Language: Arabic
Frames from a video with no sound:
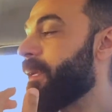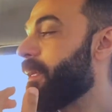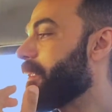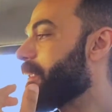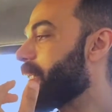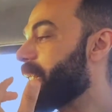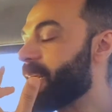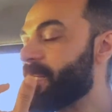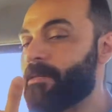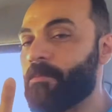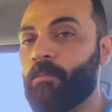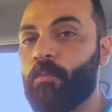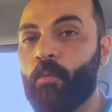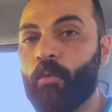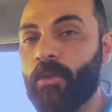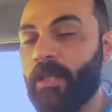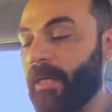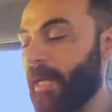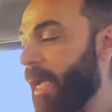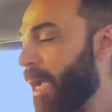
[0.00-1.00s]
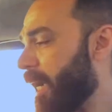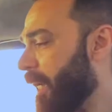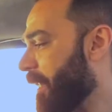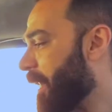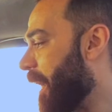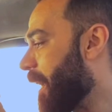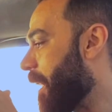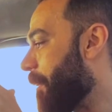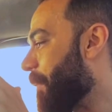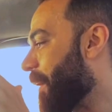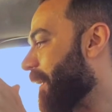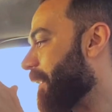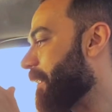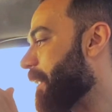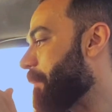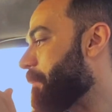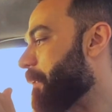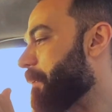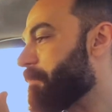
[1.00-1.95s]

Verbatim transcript: تناسب مودك قاعد على مكتبي